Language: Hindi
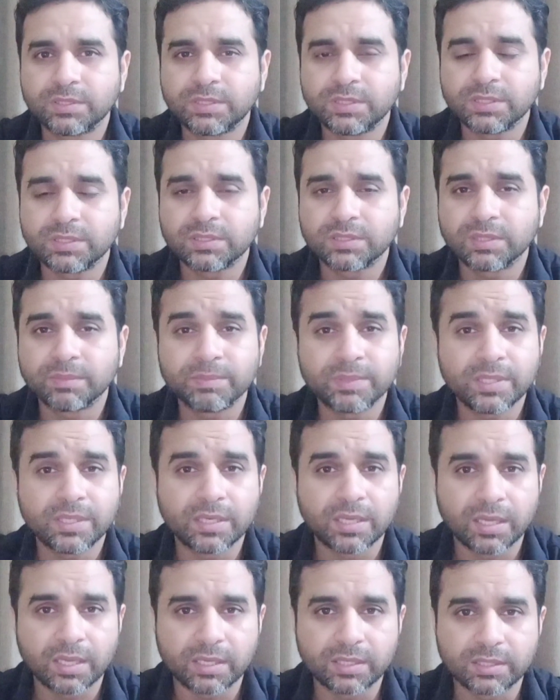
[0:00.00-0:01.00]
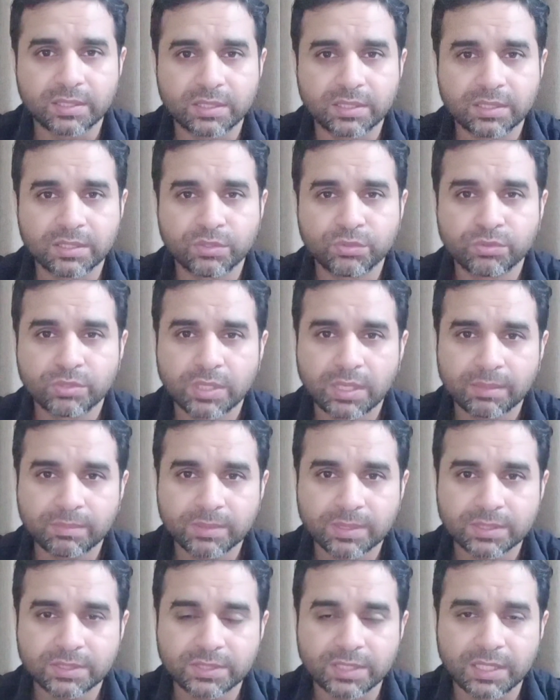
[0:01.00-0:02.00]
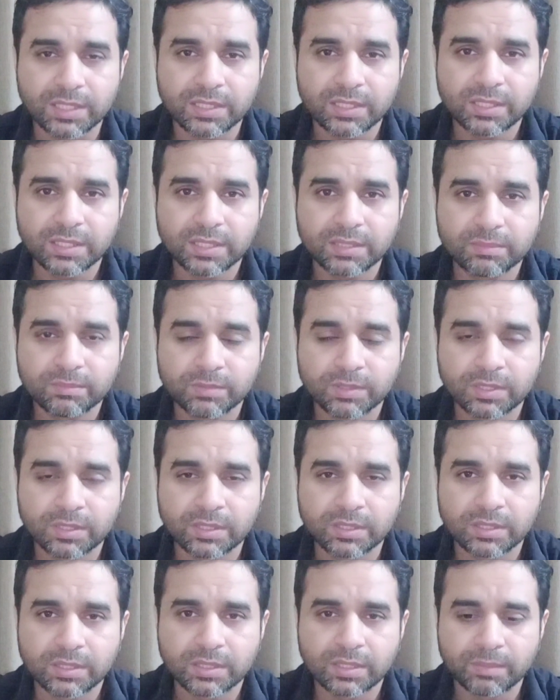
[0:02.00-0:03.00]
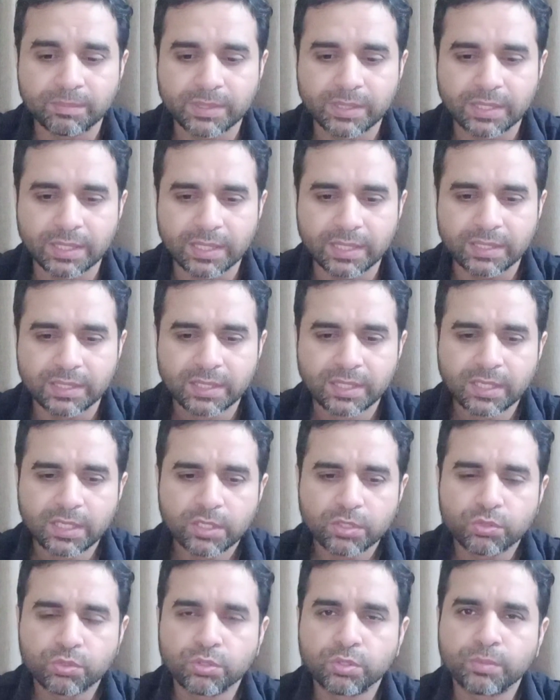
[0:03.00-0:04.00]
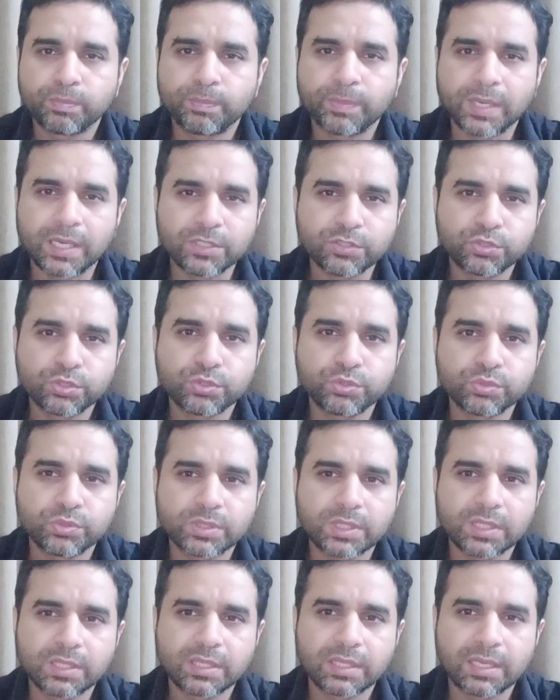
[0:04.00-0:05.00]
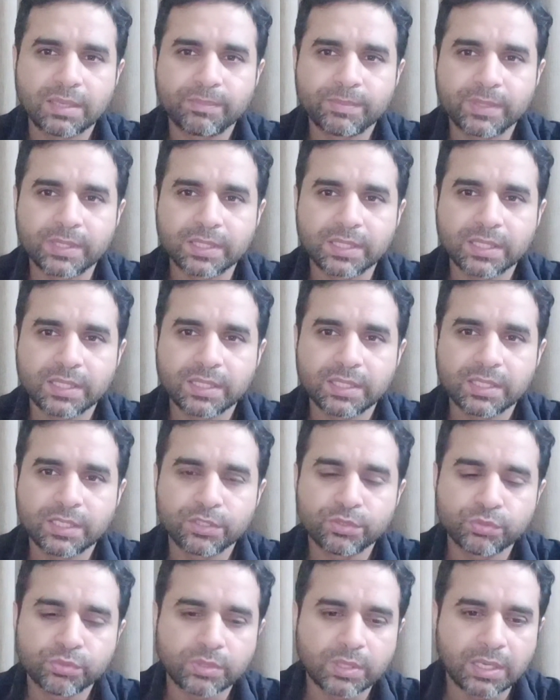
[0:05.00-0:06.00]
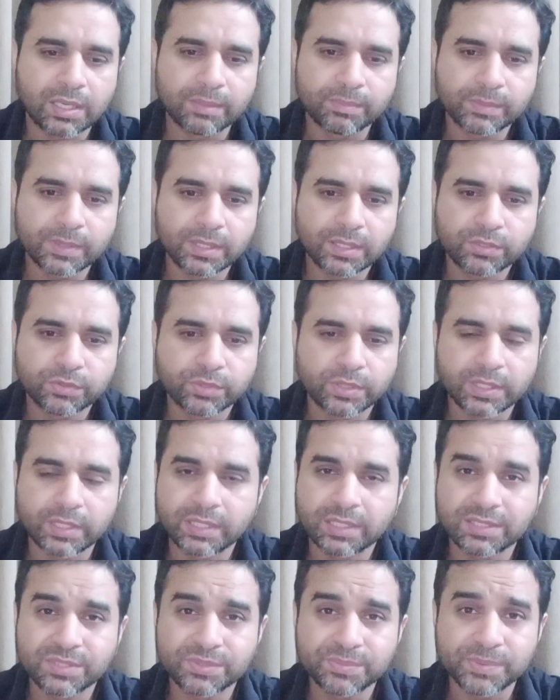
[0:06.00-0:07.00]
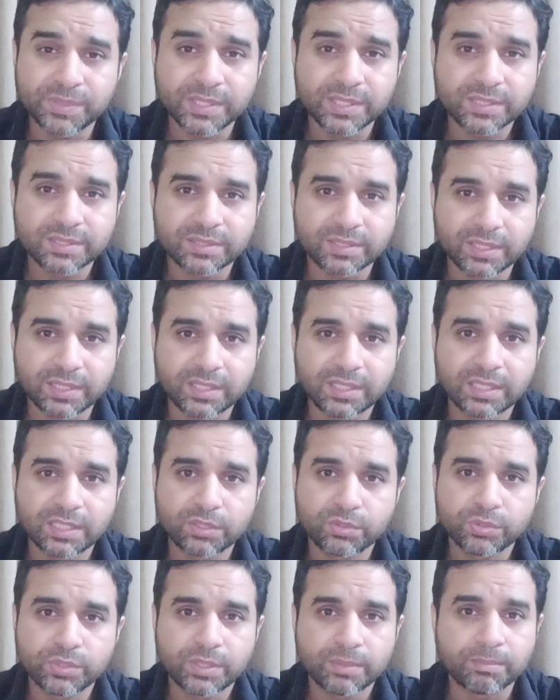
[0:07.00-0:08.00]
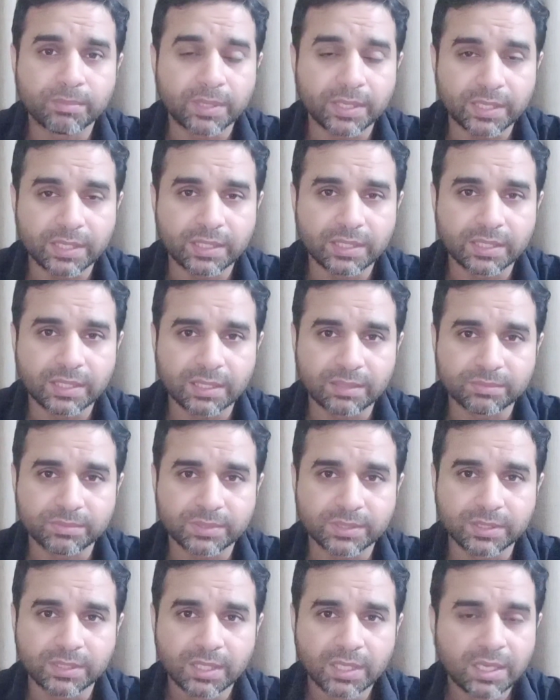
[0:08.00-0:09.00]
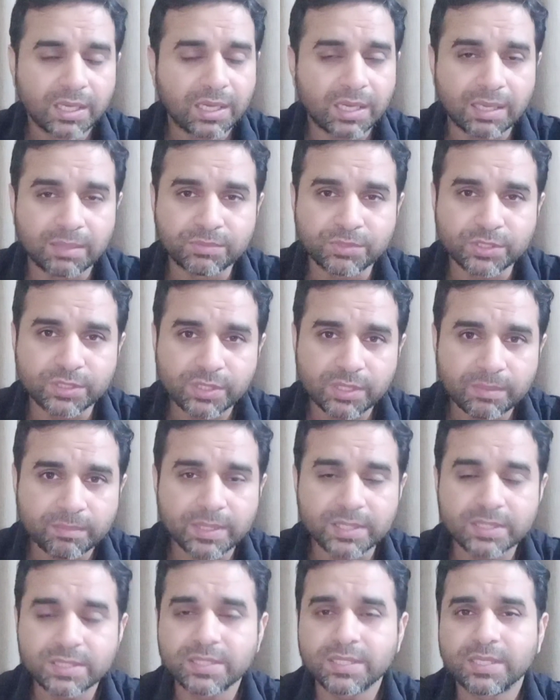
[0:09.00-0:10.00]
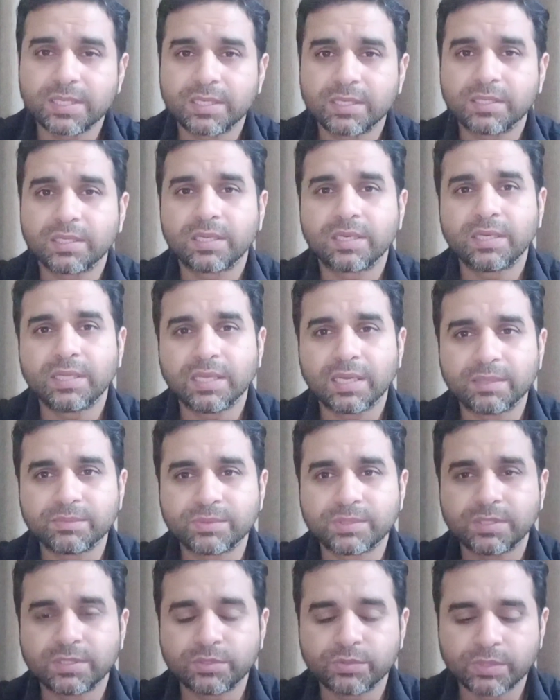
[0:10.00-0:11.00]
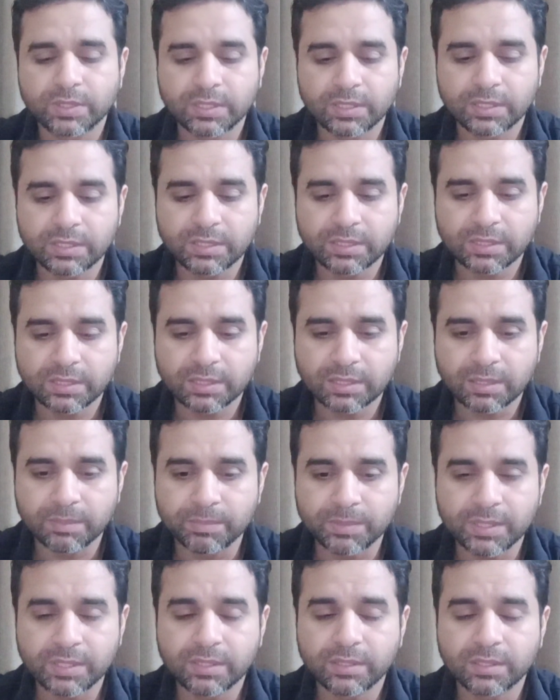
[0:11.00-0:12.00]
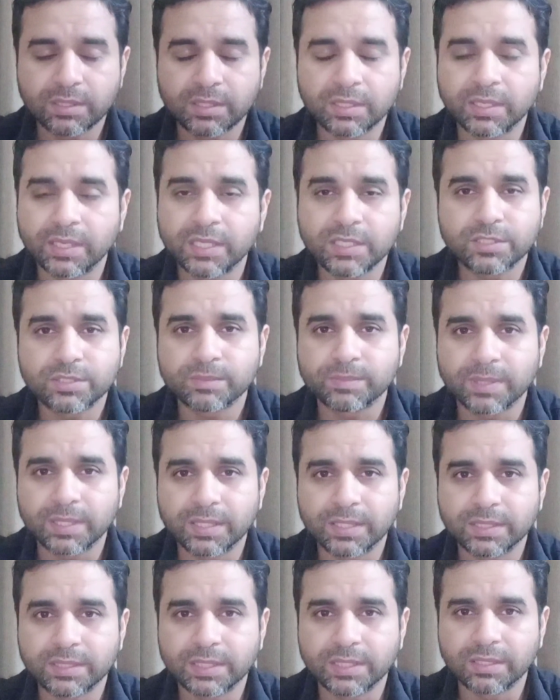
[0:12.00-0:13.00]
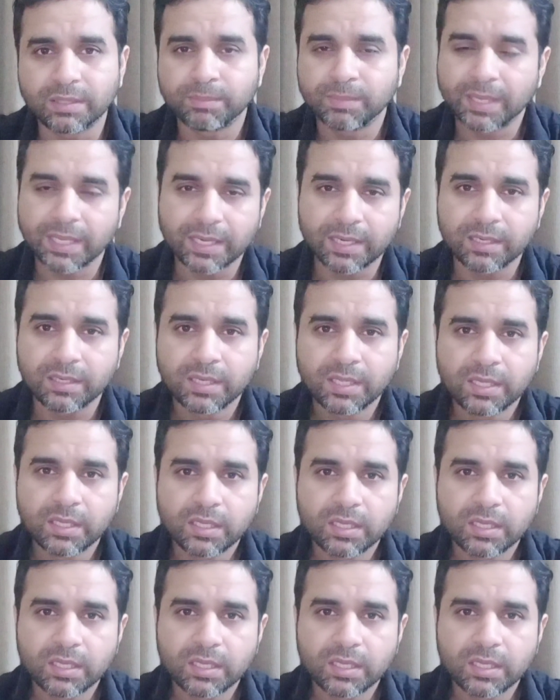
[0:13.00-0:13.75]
चिक्स अभी ना रखें क्योंकि आपका स्टार्टिंग अभी है तो 500 चूज़ा अगर आप रखेंगे तो आपका जो है ना एक्सपीरियंस नहीं है तो ये मरेंगे आपसे आप जितनी मर्ज़ी केयर कर लें आपसे जो है ना ये अभी नहीं संभाले जाएंगे बहरहाल